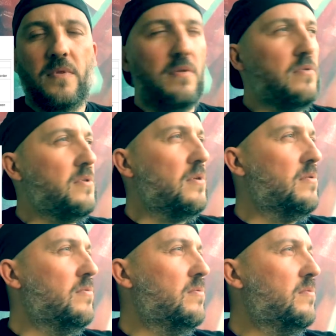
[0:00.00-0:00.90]
To, że
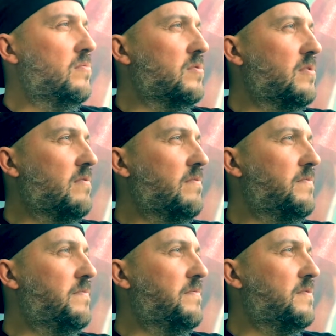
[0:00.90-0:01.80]
ludzie
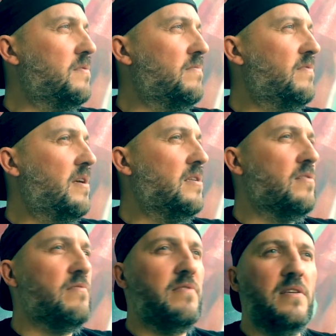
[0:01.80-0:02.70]
są
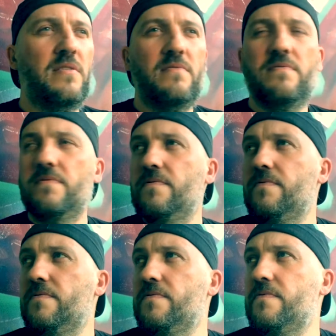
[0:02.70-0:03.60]
wyalienowani
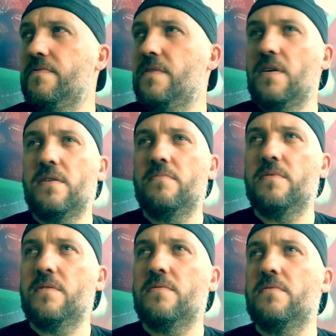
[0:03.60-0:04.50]
w takim,
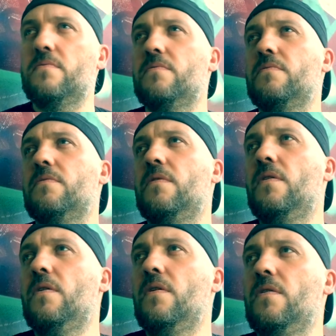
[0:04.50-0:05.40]

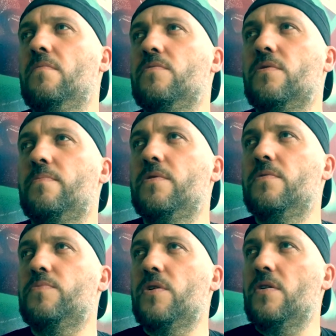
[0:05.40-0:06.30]
można
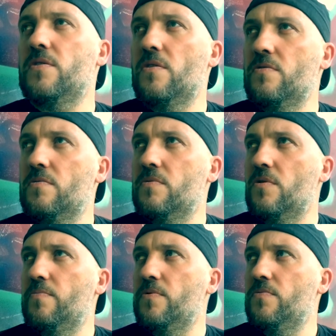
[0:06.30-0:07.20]
powiedzieć, przerażającym
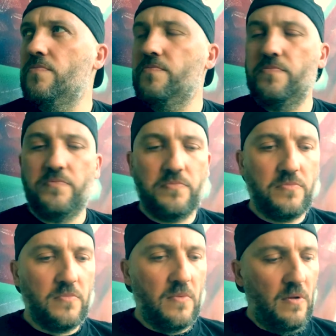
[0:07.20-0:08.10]
stopniu.
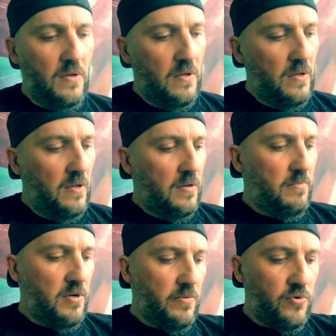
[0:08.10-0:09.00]

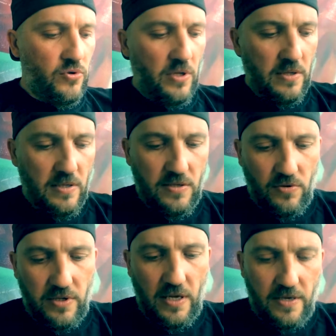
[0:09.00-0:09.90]
Mają różne
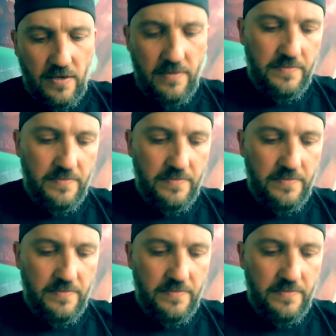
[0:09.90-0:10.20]
disordery.